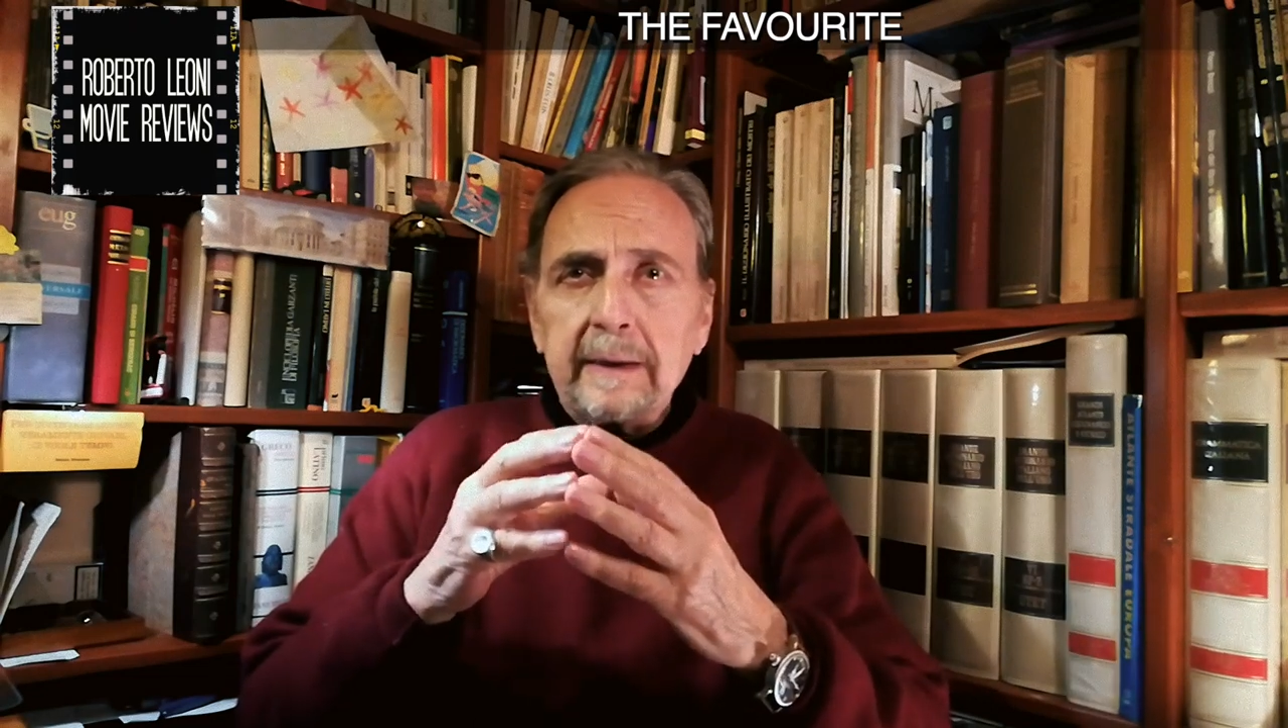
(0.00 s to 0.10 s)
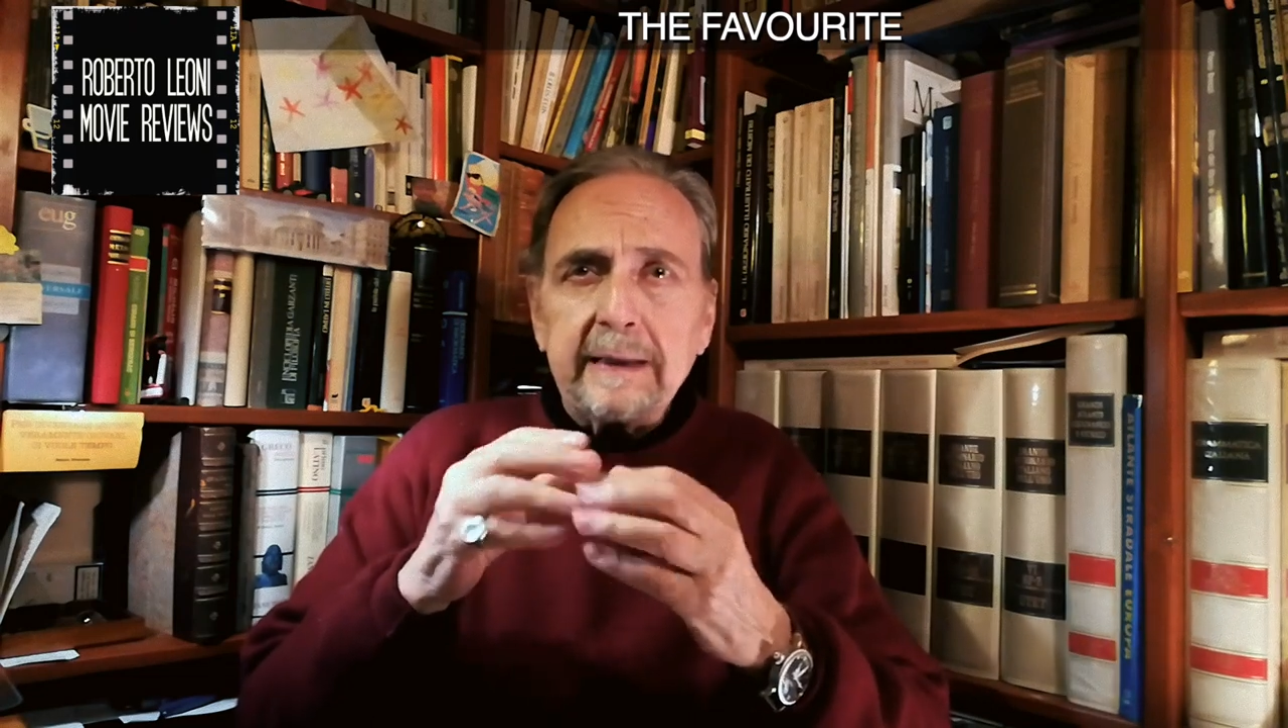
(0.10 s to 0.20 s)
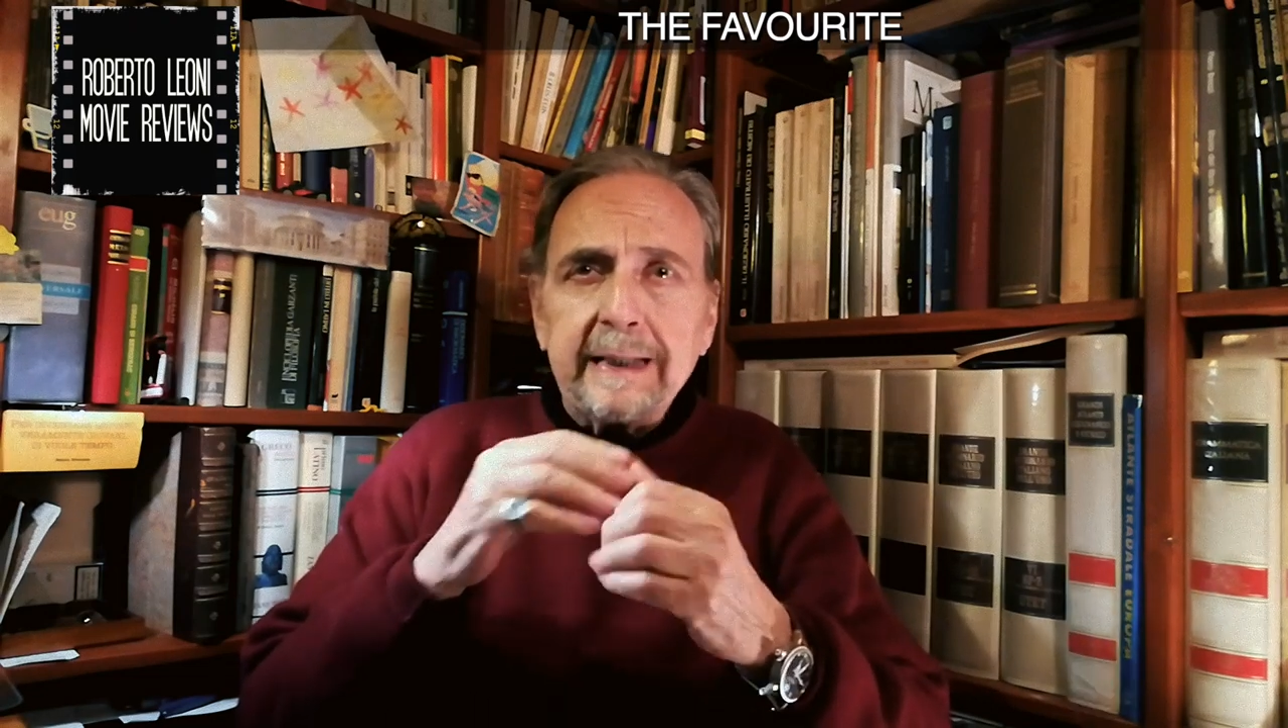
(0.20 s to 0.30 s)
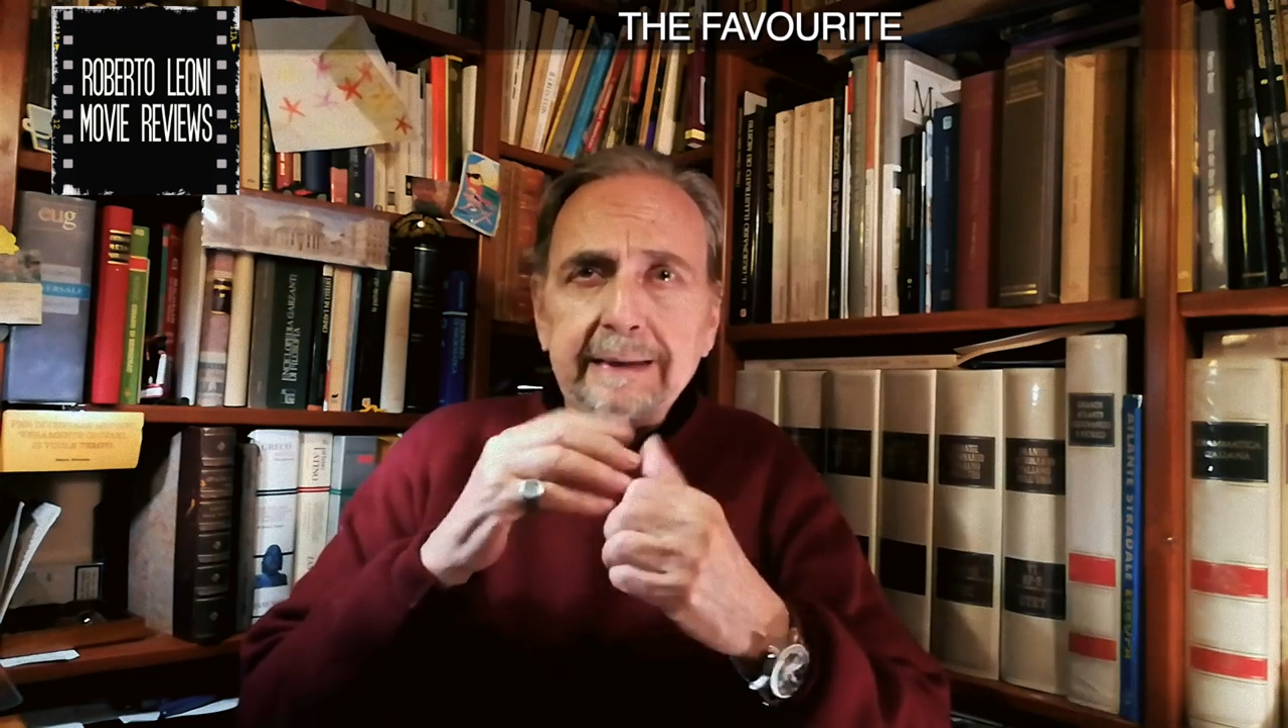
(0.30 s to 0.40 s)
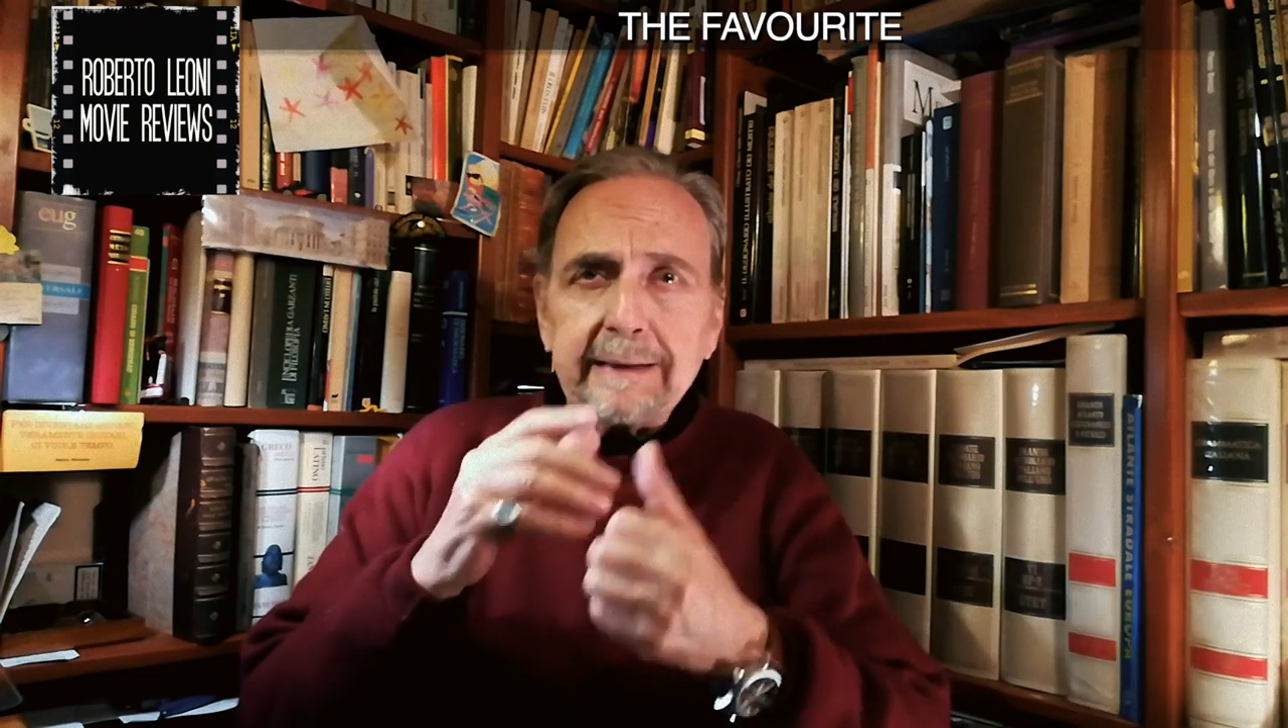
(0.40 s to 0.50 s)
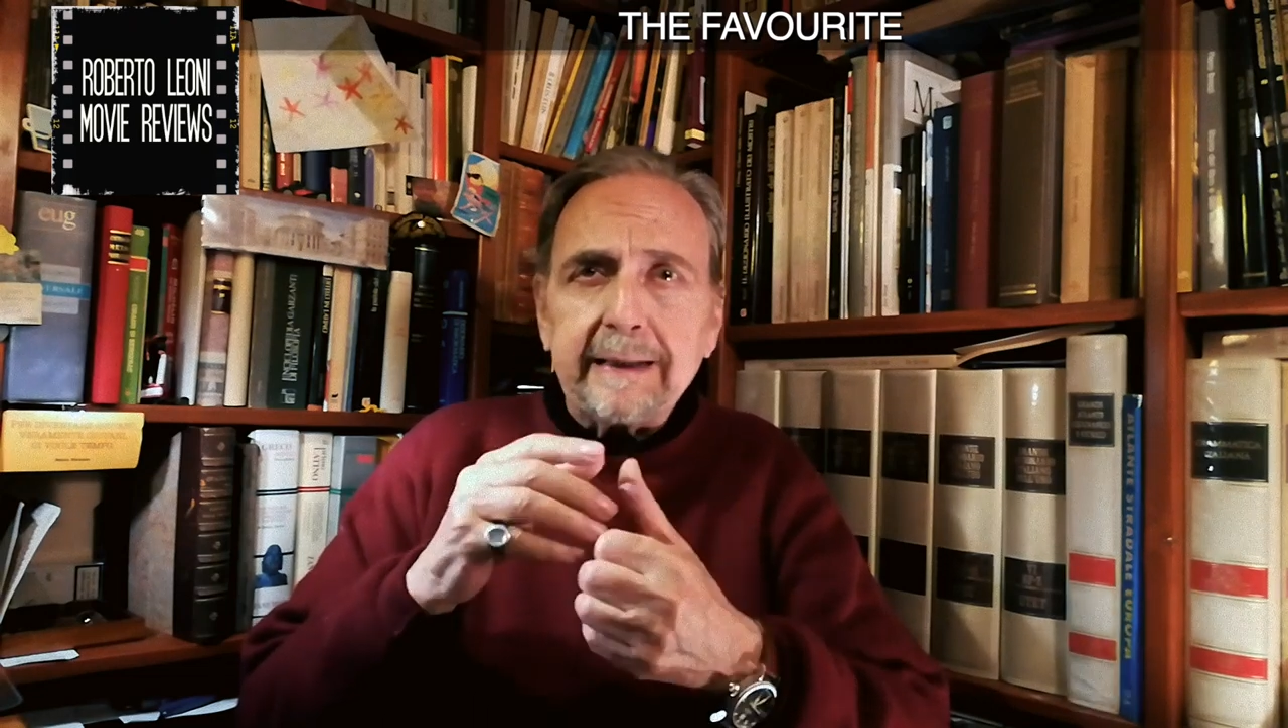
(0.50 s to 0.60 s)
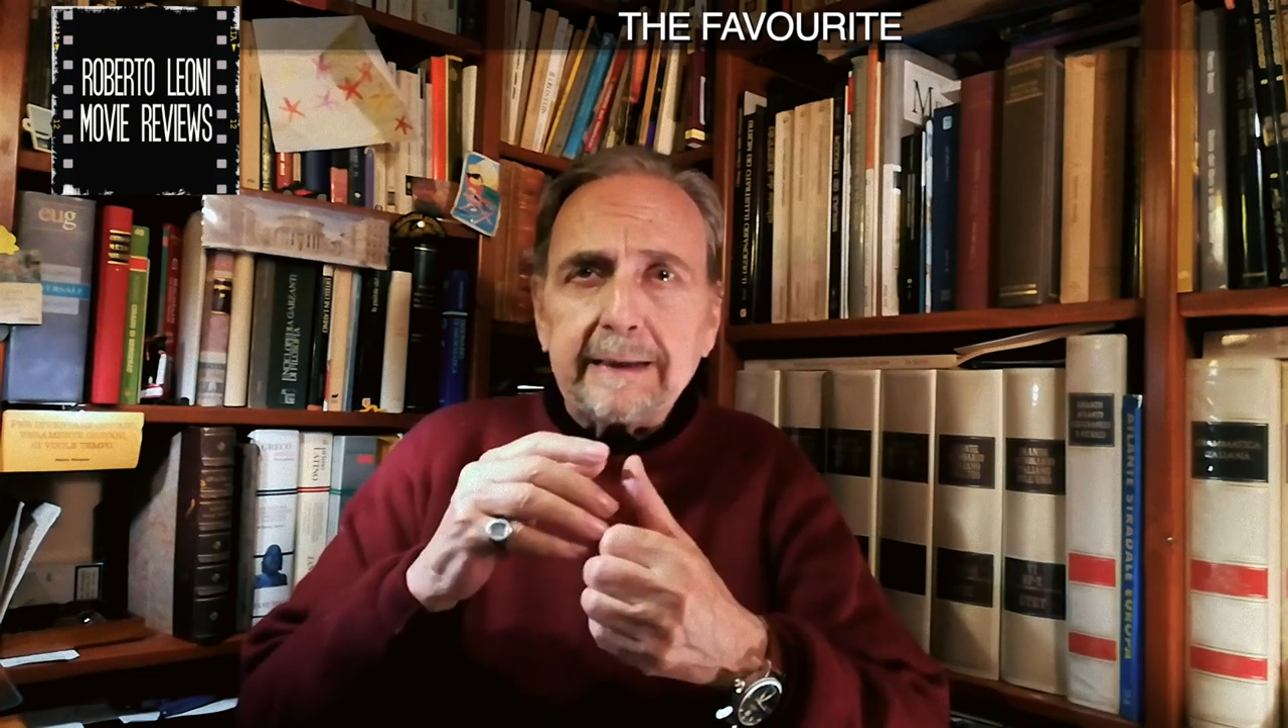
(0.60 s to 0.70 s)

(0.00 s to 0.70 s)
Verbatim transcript: I denti